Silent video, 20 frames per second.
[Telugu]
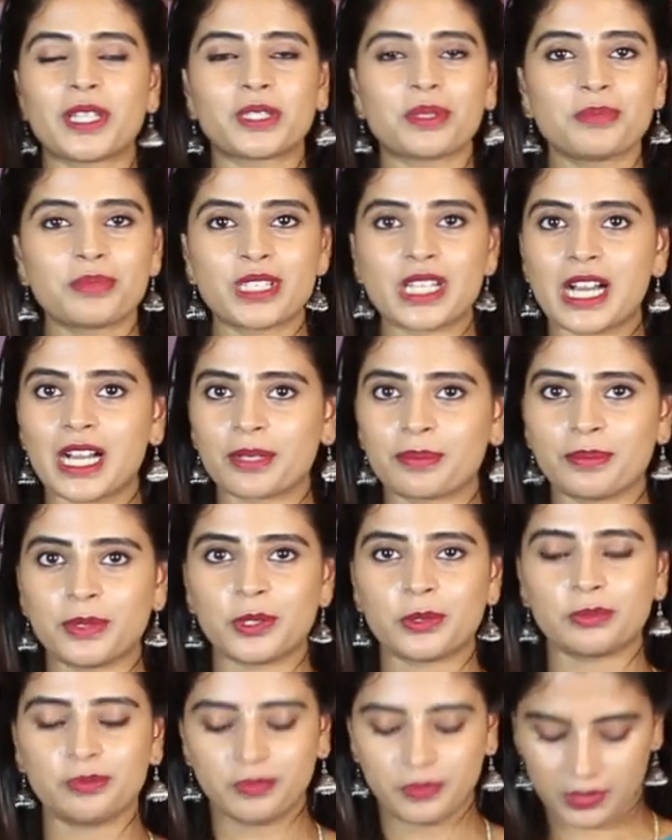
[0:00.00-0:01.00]
మాత్రం డార్క్
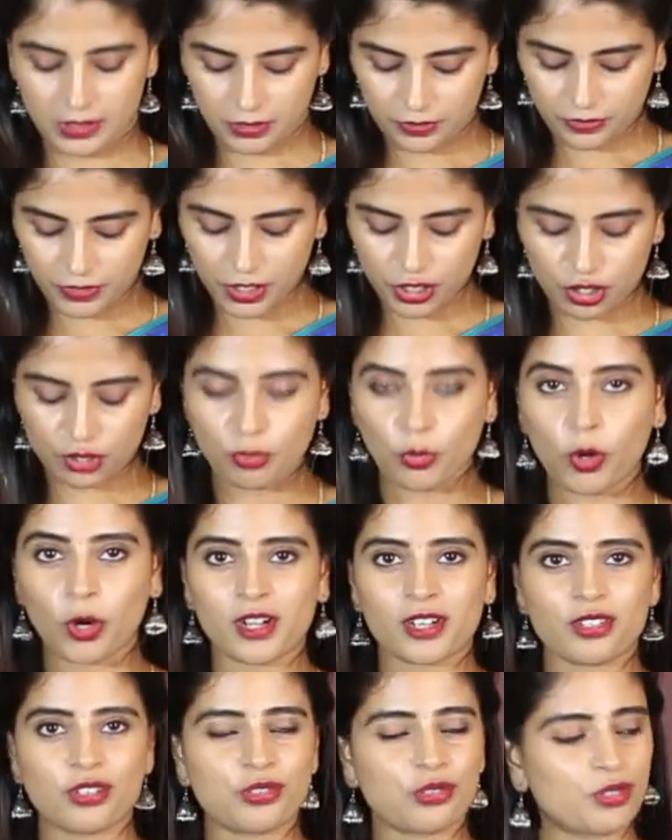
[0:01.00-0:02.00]
బ్లూ ఫస్ట్
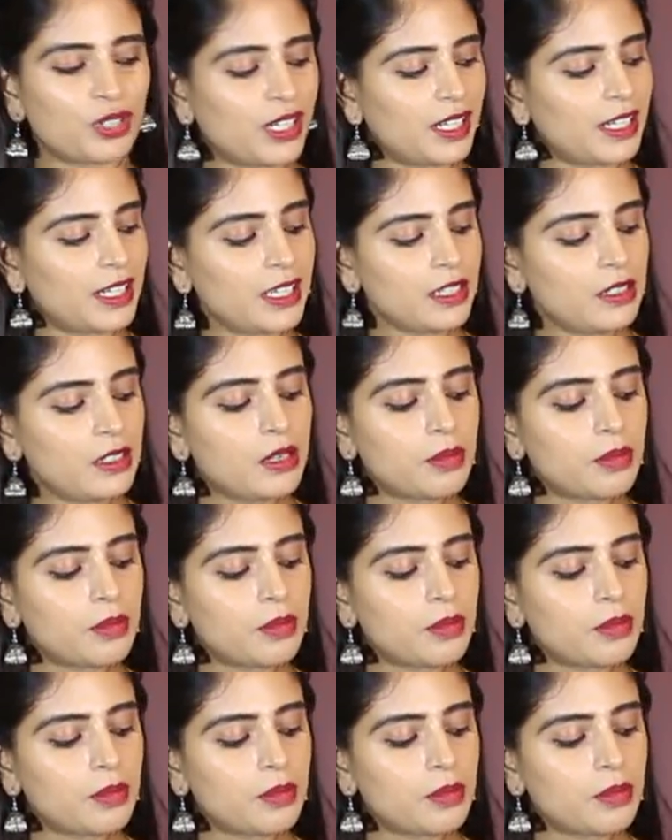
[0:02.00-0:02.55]
బార్డర్స్ చూడండి